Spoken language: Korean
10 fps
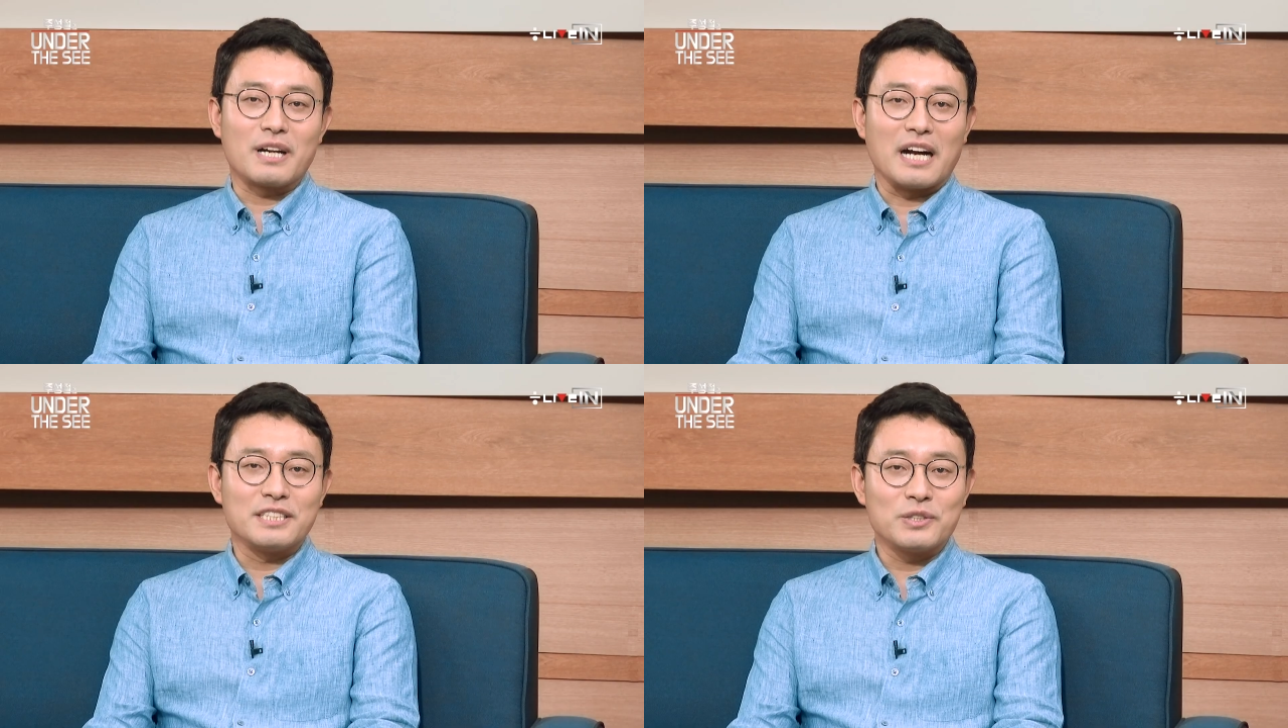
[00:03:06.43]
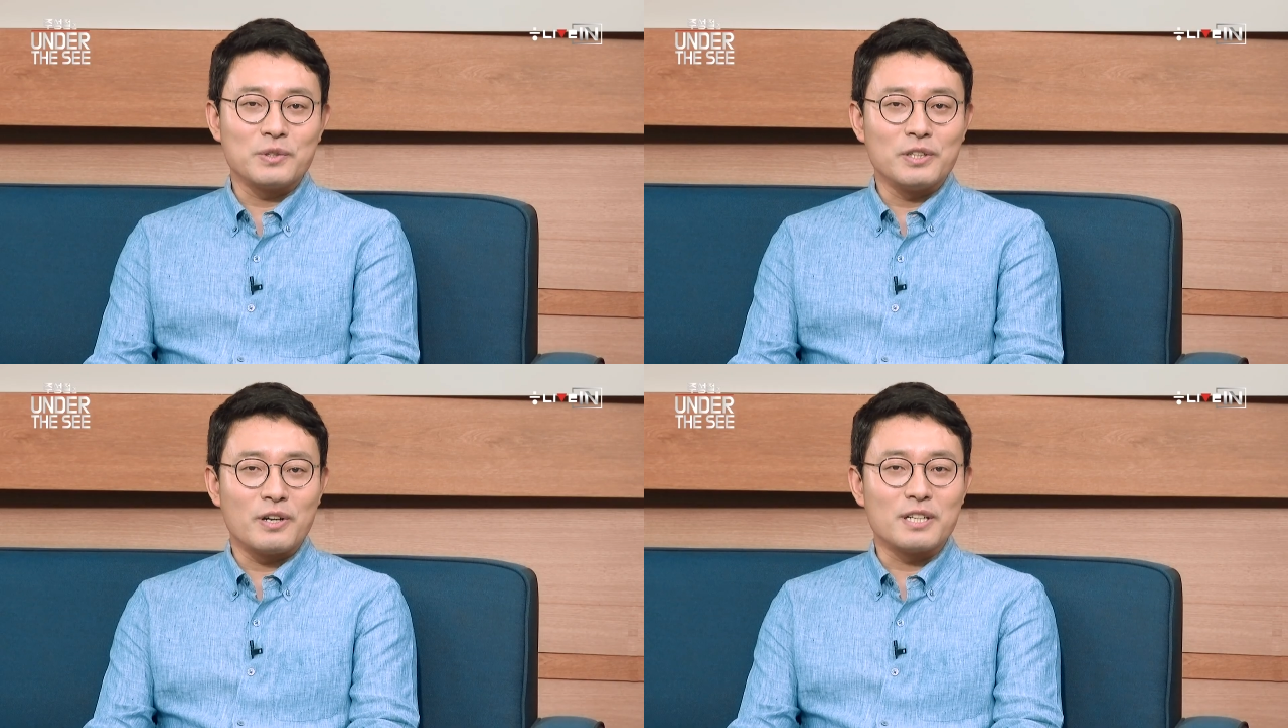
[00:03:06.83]
가지고
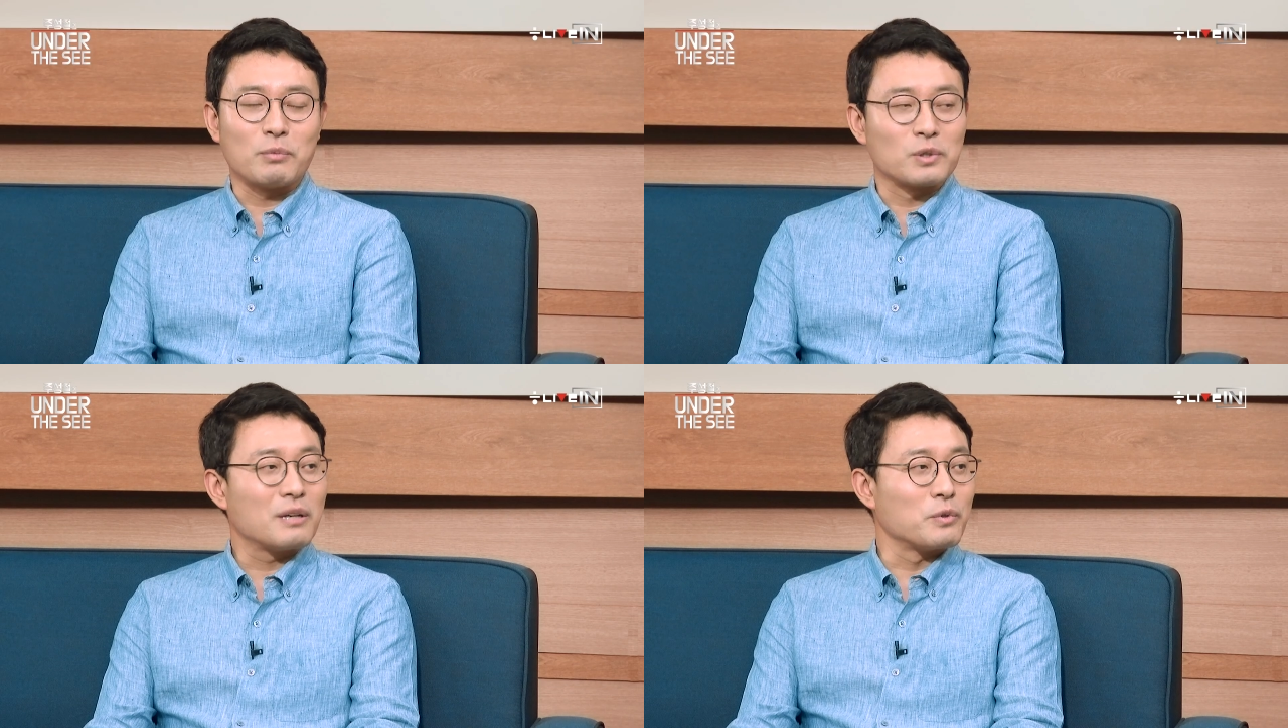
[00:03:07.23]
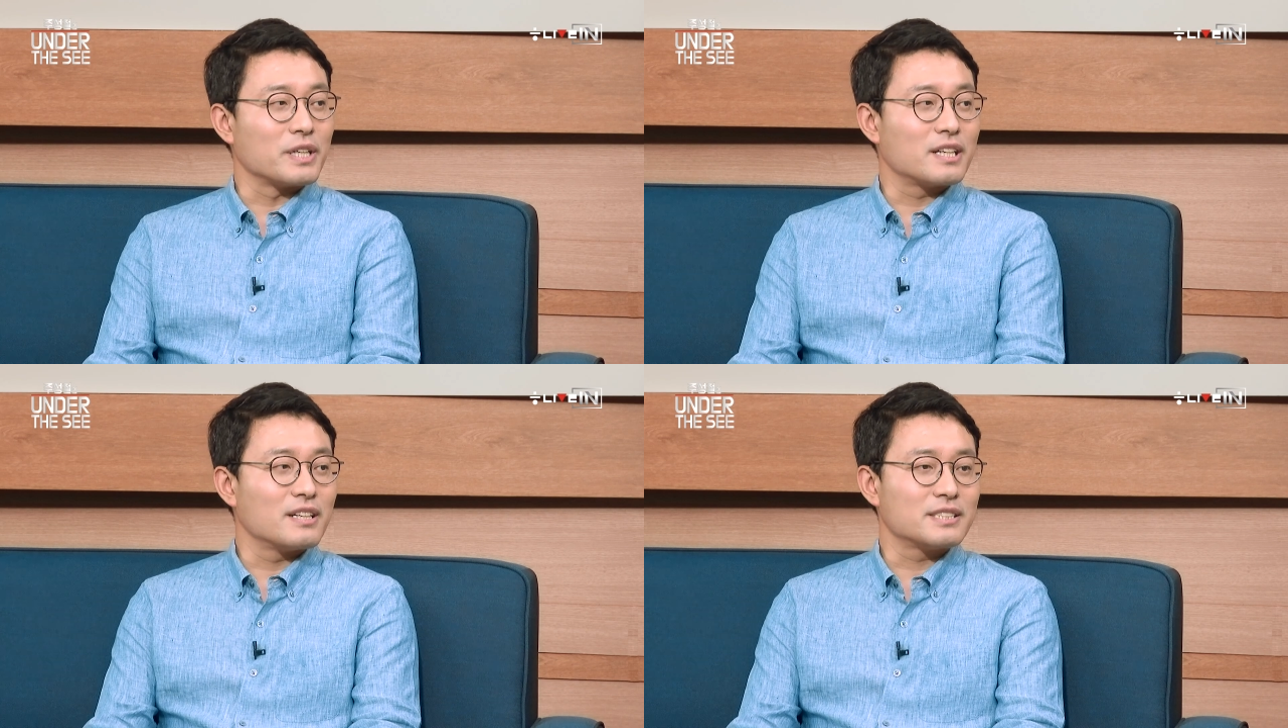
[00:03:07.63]
이 영화를 보다
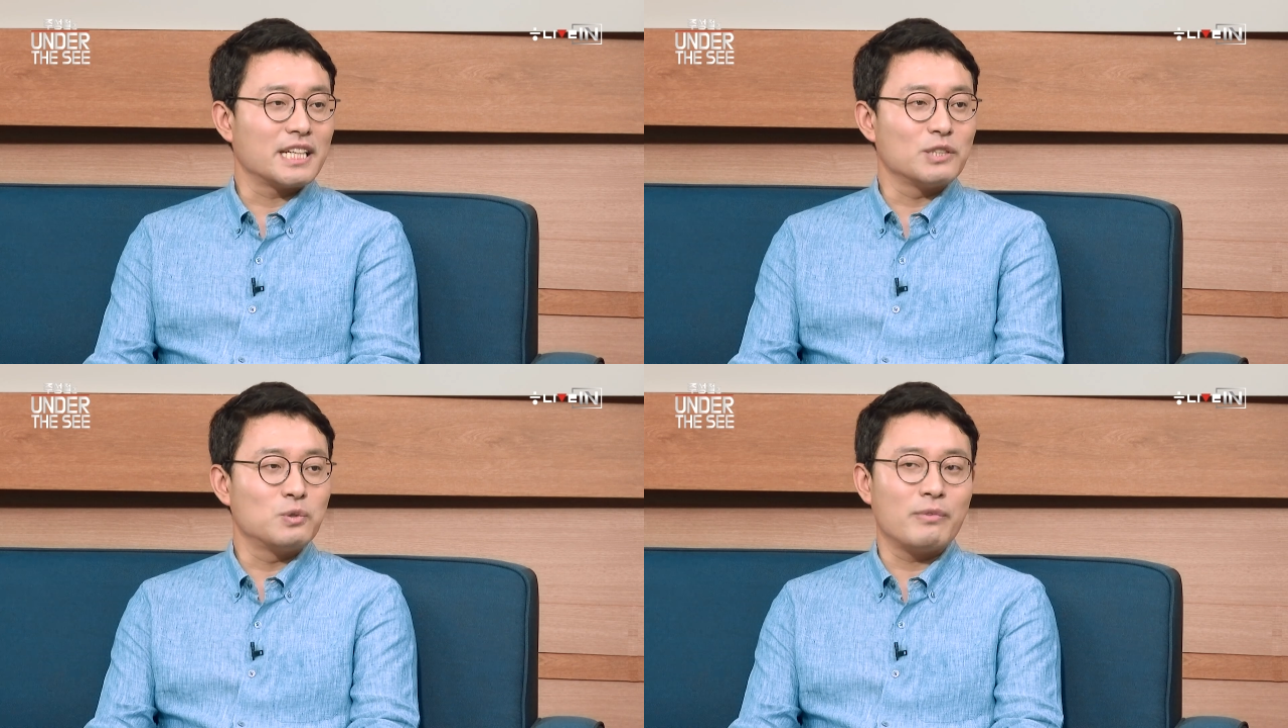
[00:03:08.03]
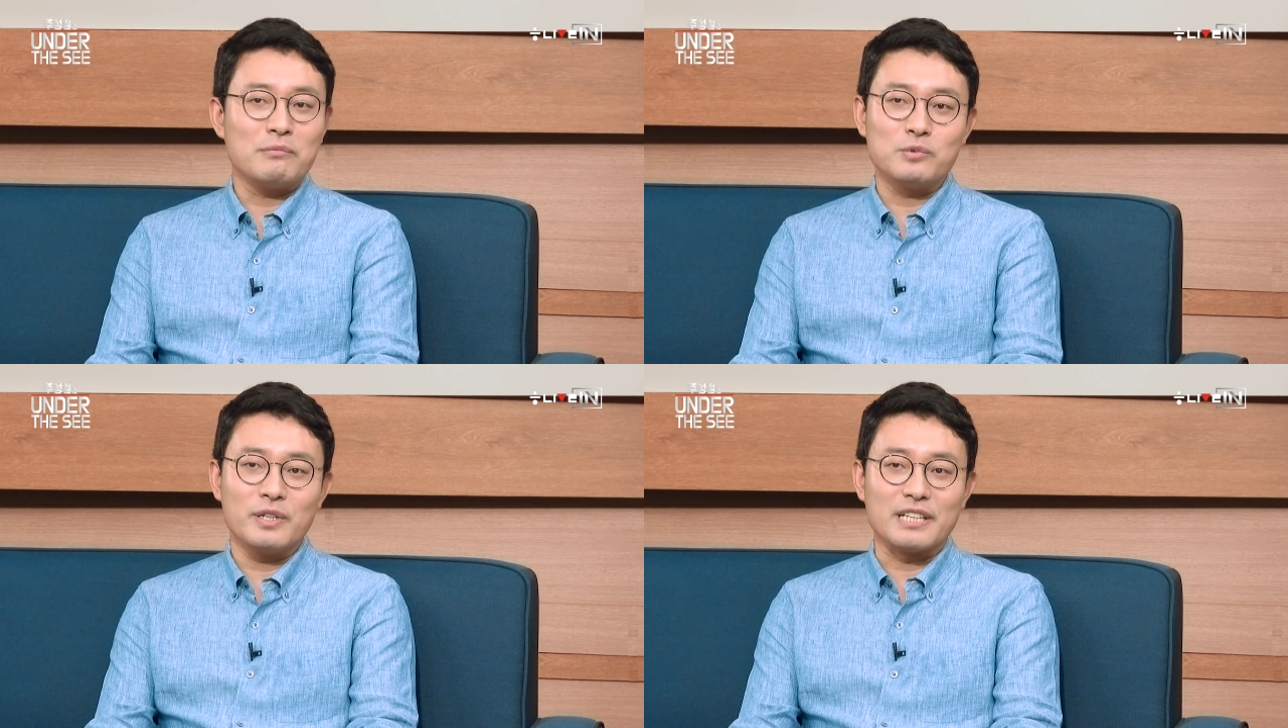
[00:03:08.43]
보니까 사실
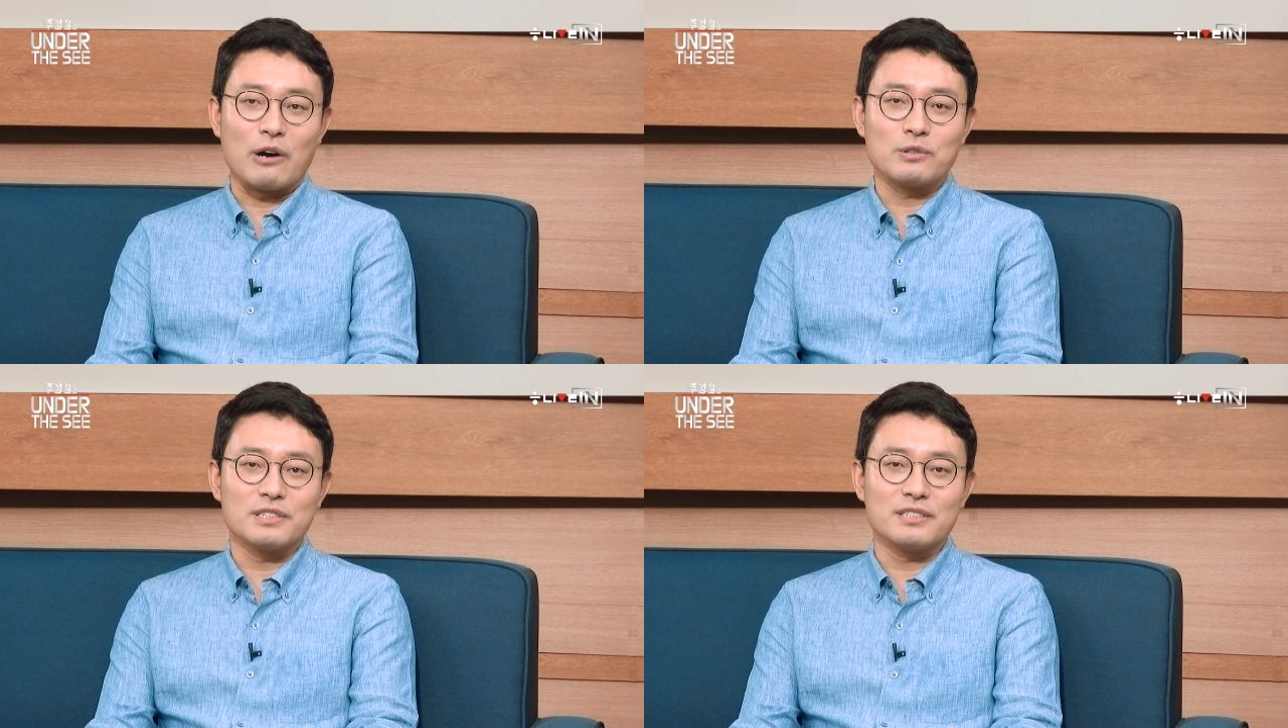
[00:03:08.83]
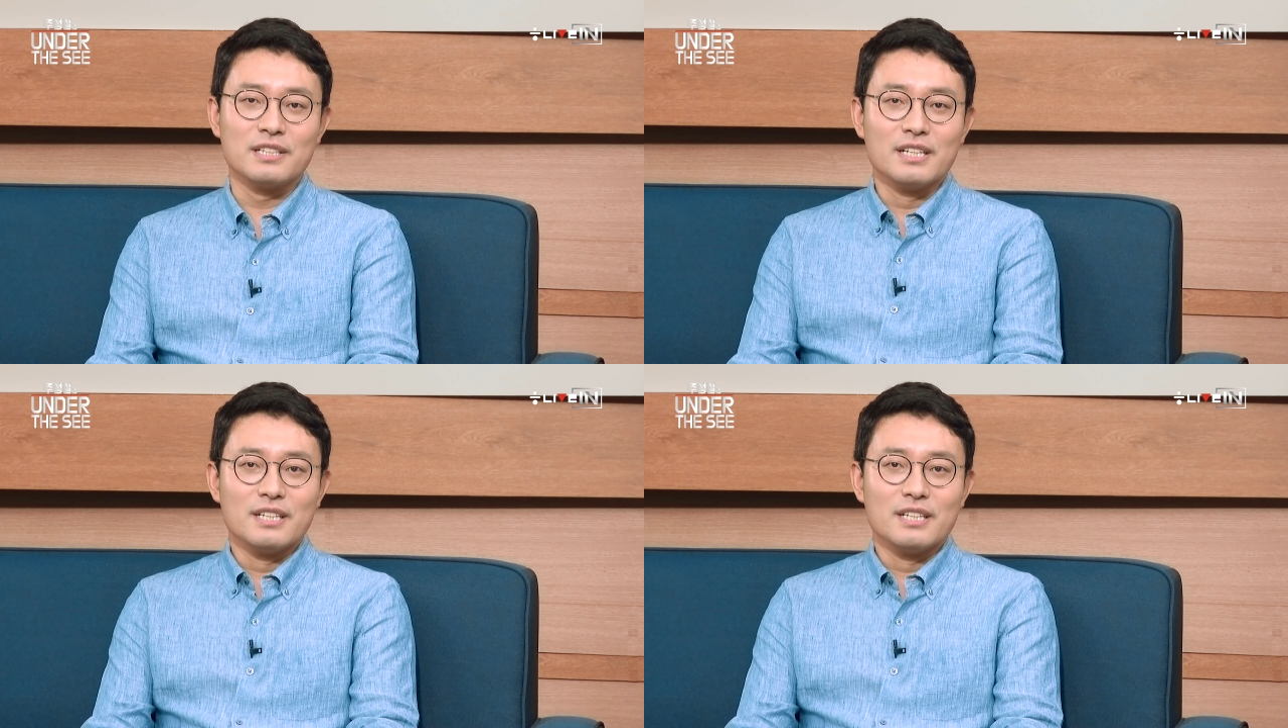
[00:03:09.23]
후반부에 나오는